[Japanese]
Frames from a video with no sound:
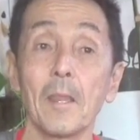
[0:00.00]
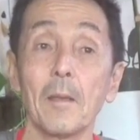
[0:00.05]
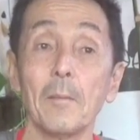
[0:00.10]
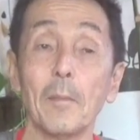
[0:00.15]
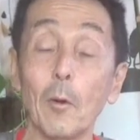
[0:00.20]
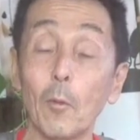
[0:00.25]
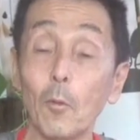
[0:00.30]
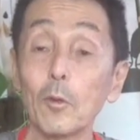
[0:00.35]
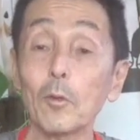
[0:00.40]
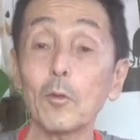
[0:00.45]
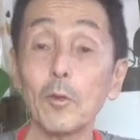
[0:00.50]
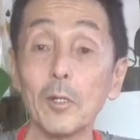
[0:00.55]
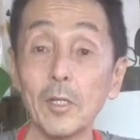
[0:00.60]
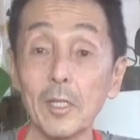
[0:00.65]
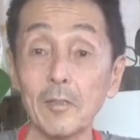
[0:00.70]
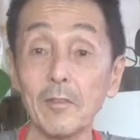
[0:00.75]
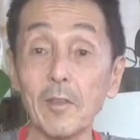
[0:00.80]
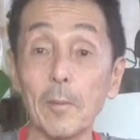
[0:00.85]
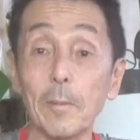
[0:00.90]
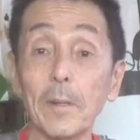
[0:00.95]
本当は
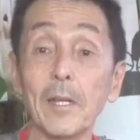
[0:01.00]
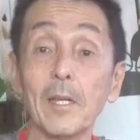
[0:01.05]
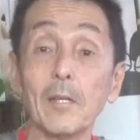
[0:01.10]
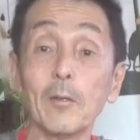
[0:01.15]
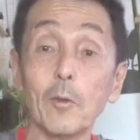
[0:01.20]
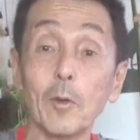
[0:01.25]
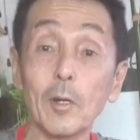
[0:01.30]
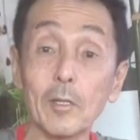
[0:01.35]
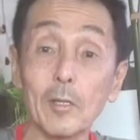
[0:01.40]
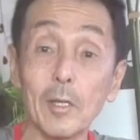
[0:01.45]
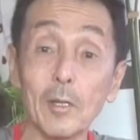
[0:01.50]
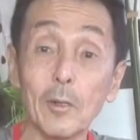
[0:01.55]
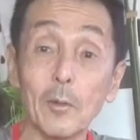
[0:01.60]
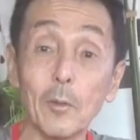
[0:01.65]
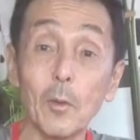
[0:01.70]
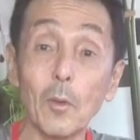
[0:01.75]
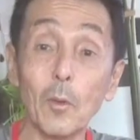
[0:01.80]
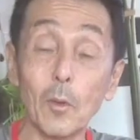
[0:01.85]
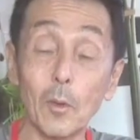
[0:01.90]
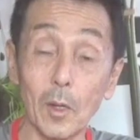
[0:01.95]
ねセパレート型の
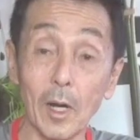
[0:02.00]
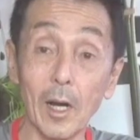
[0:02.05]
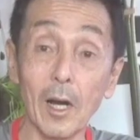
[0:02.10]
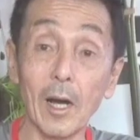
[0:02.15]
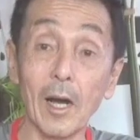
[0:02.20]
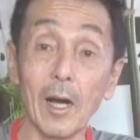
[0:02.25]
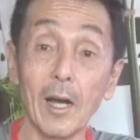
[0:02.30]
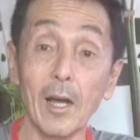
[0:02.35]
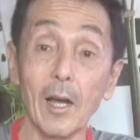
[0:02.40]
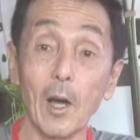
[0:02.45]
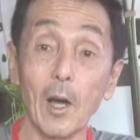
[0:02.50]
方が